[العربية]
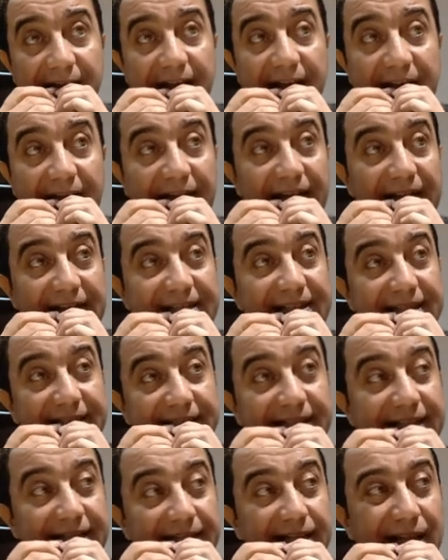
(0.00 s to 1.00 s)
على
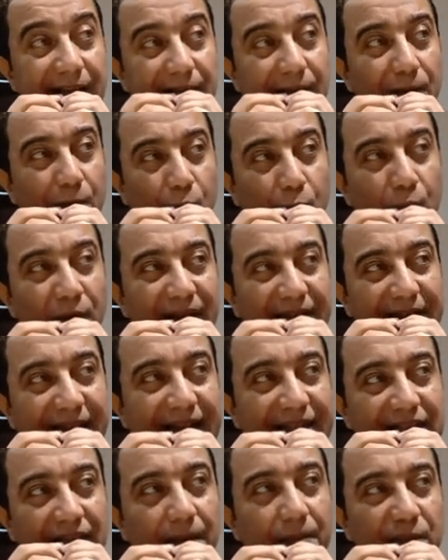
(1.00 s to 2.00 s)
سني كده
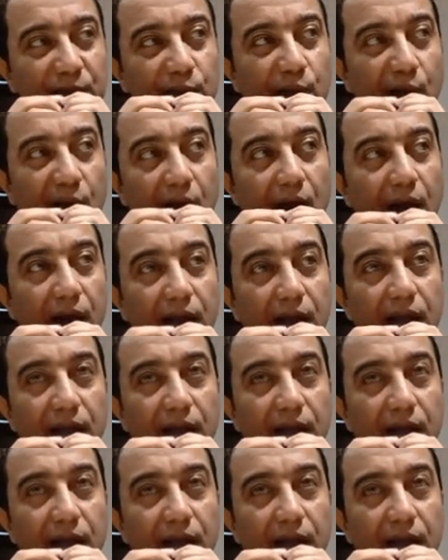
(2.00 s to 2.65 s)
واجحتها بالراحه